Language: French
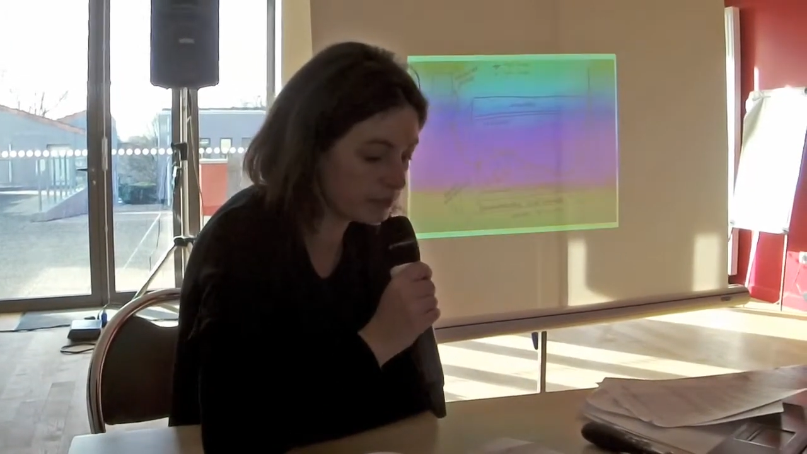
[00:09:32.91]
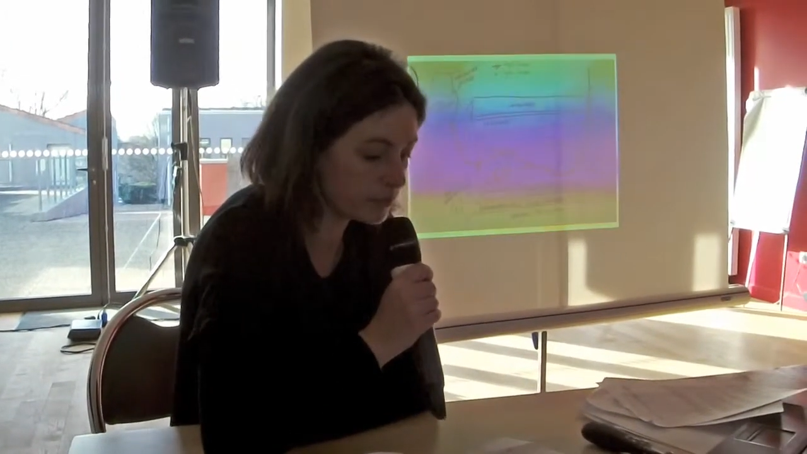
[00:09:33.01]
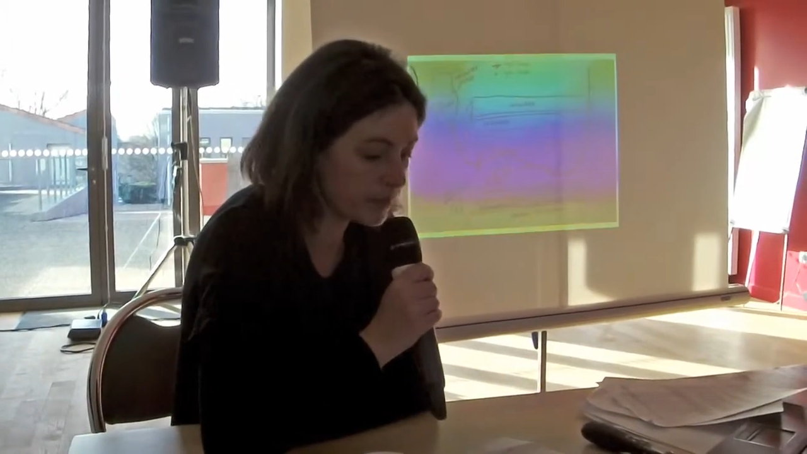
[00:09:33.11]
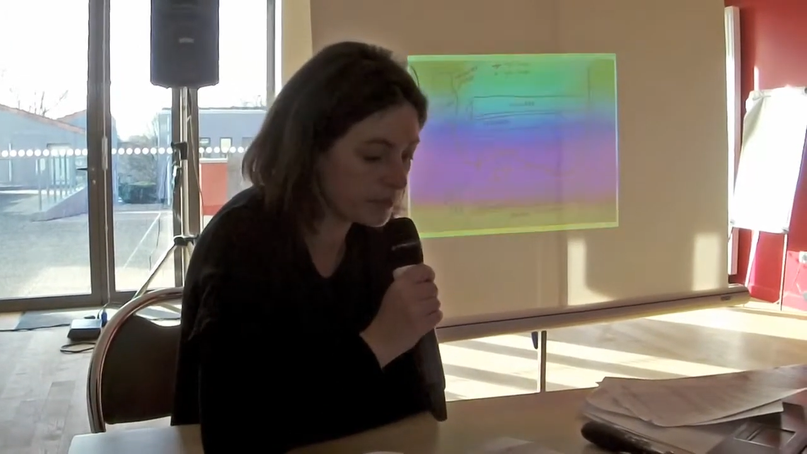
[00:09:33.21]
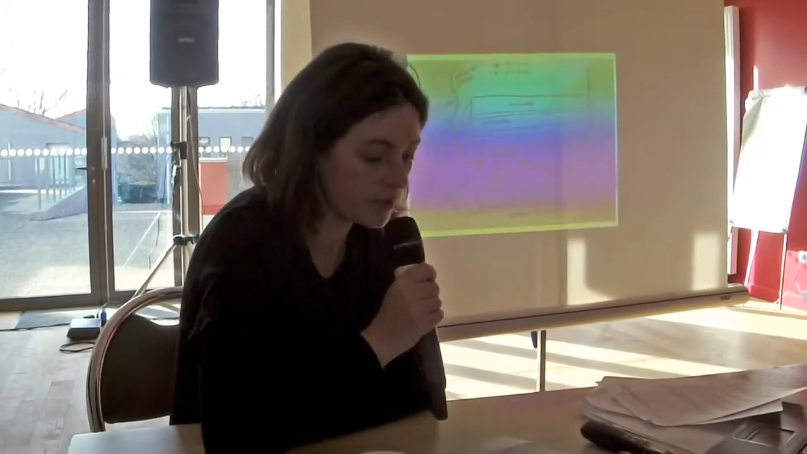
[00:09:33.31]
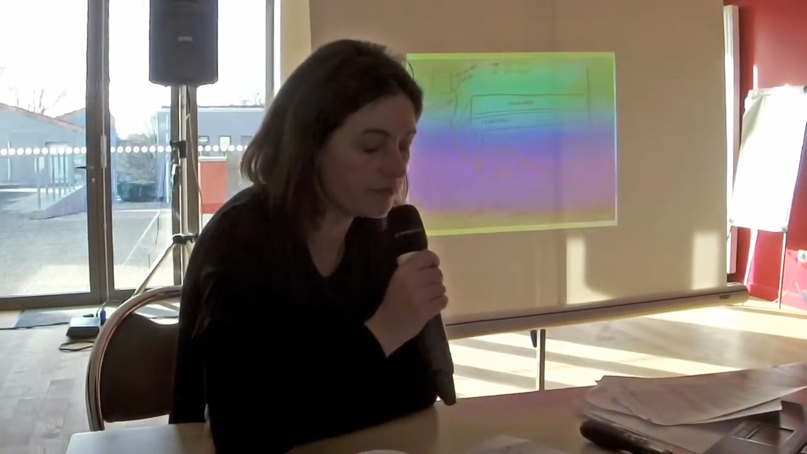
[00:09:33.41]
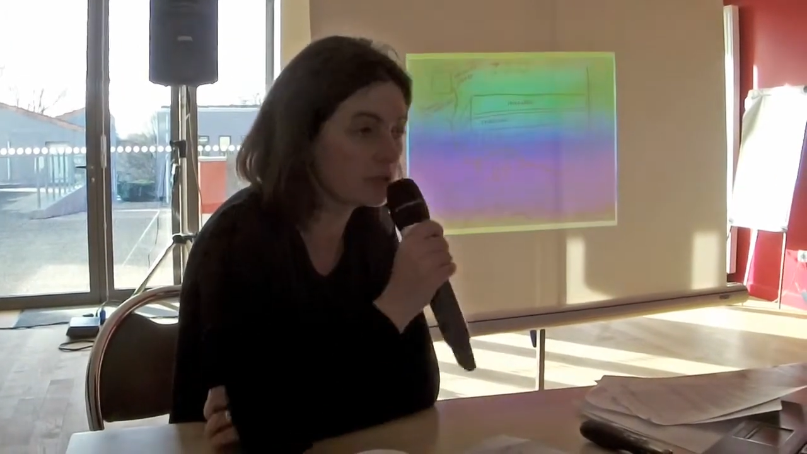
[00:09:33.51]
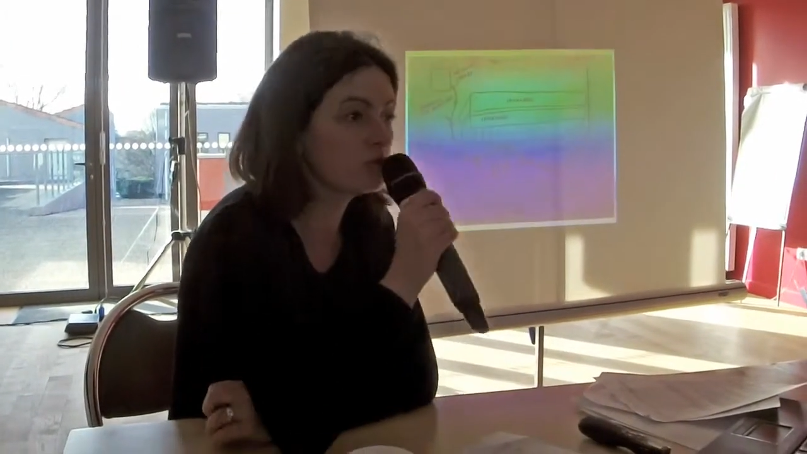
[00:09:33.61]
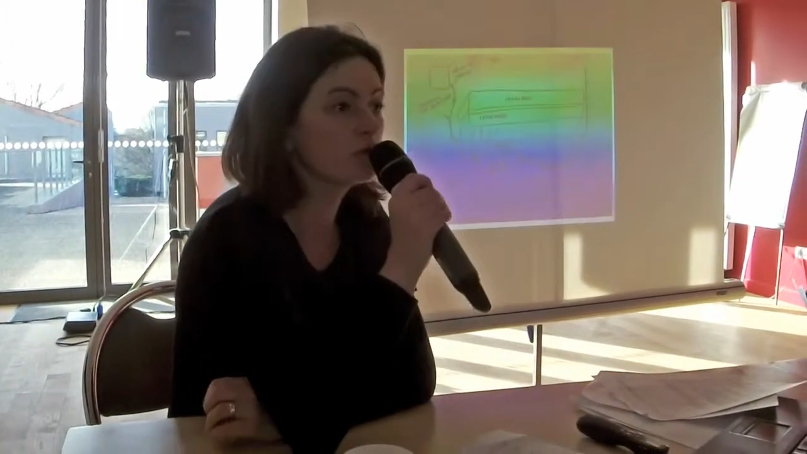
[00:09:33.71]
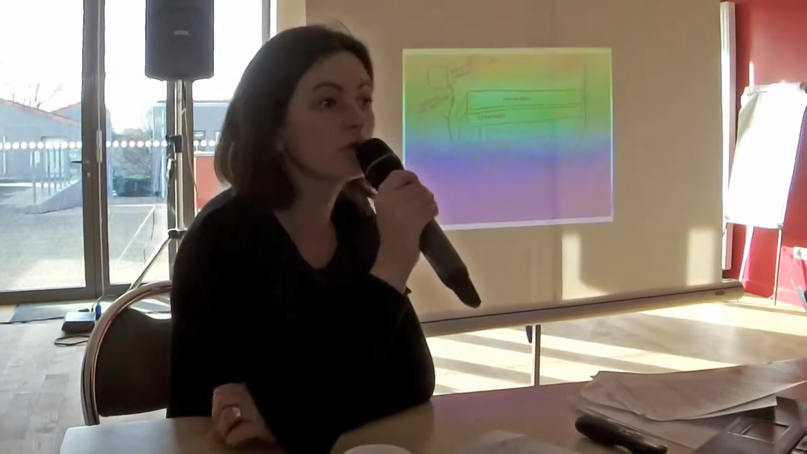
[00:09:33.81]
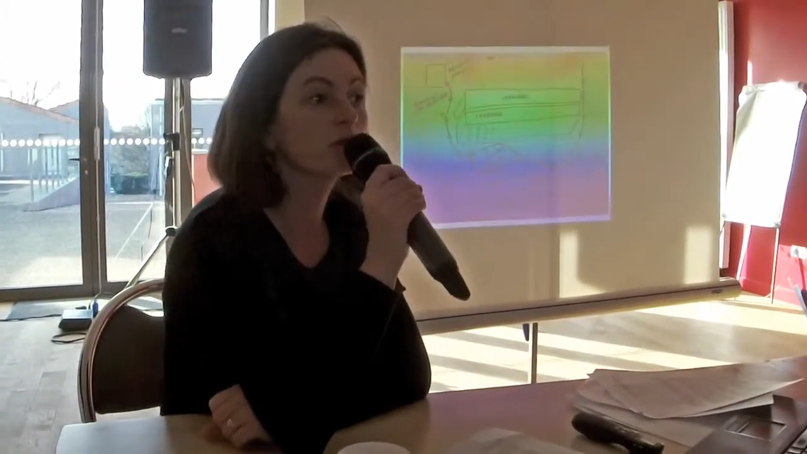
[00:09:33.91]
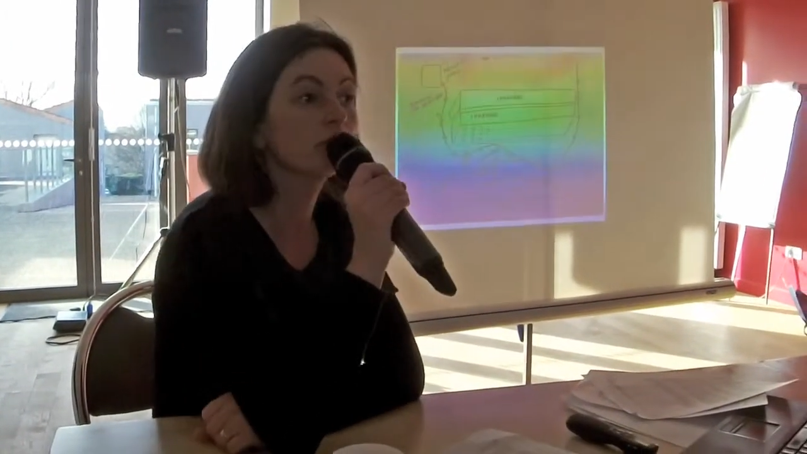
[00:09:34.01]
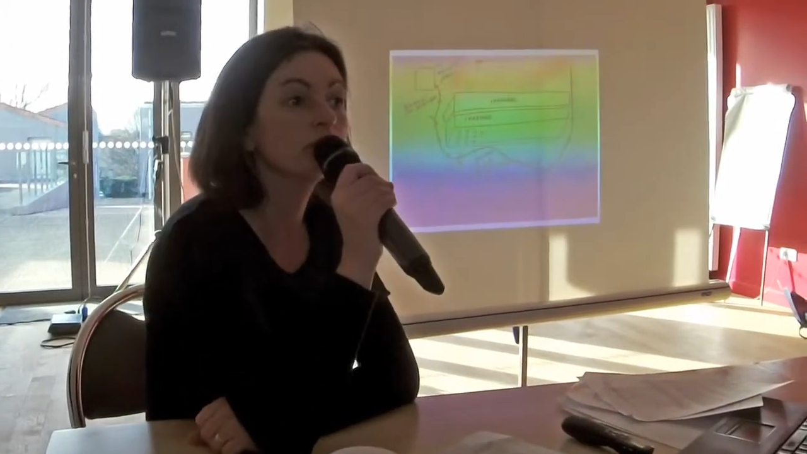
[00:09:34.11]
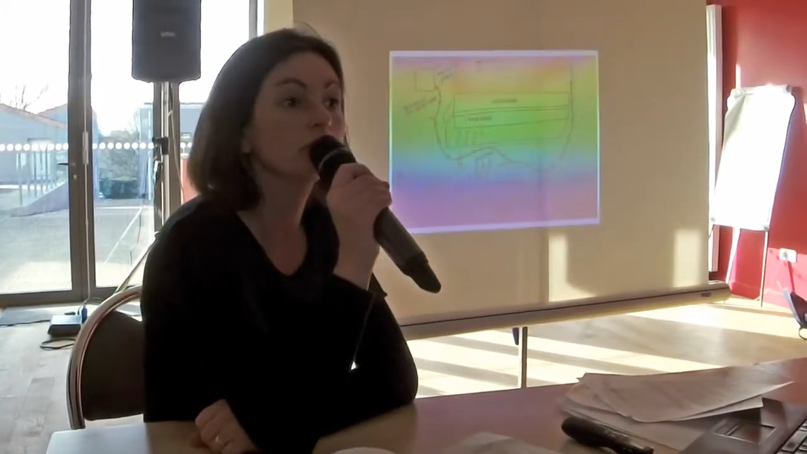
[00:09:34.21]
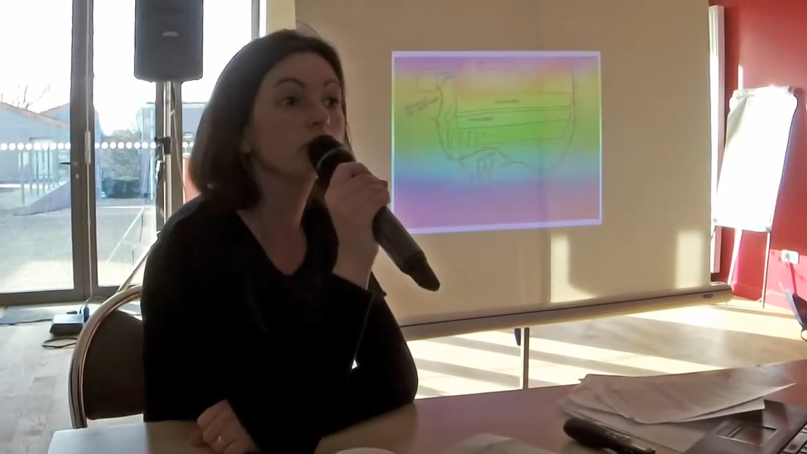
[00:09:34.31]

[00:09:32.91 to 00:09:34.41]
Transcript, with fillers: de mamans avec de jeunes enfants.